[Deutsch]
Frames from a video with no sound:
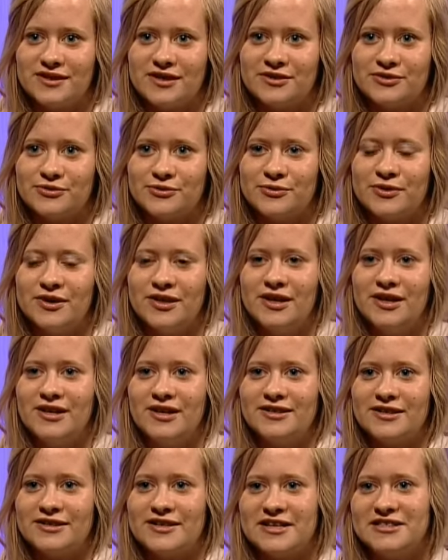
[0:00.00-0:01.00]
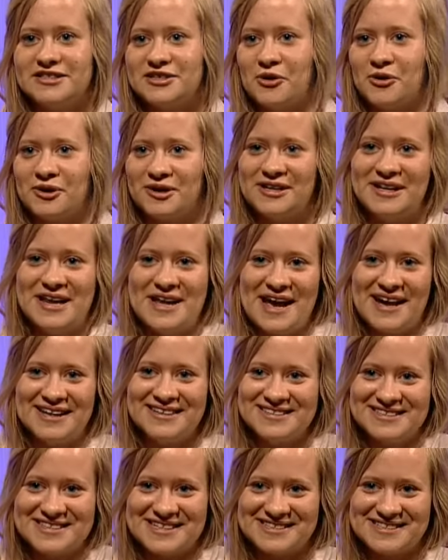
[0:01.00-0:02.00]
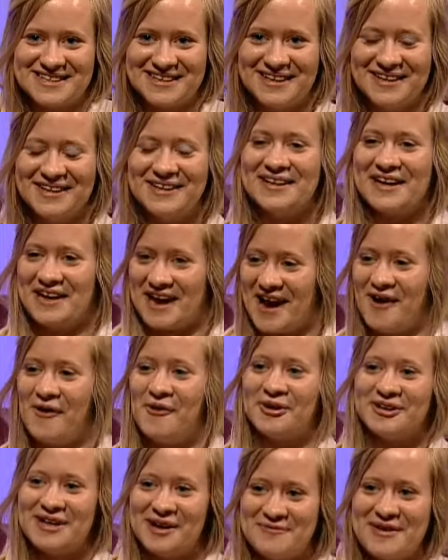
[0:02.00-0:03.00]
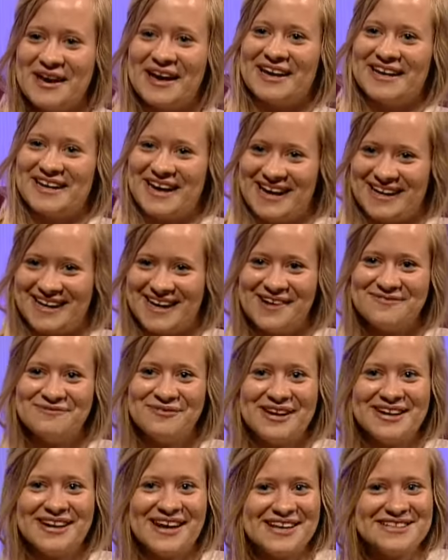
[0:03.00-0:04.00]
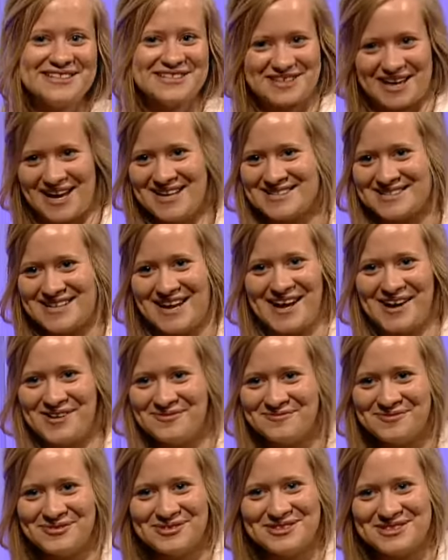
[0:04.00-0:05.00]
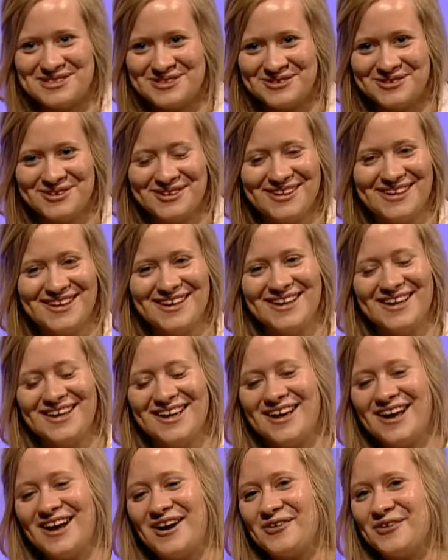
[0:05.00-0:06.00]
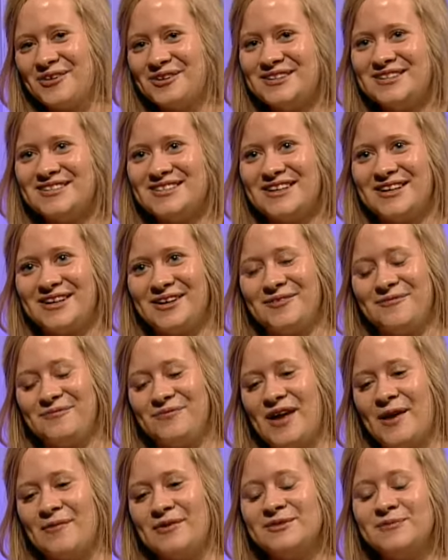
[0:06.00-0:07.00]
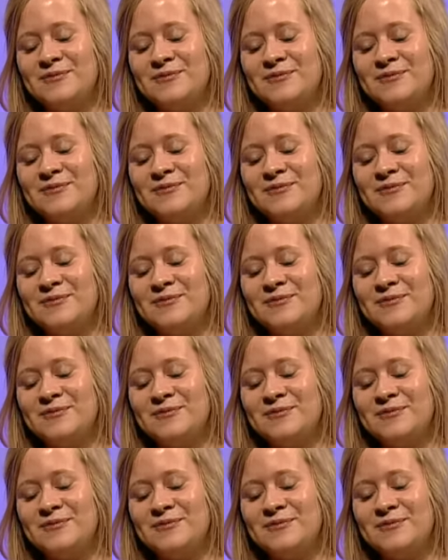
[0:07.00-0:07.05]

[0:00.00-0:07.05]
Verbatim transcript: Also dann hätte ich auch gelernt, dass ja, auch in Amerika kann man halt Stress haben und so. Und, ähm, aber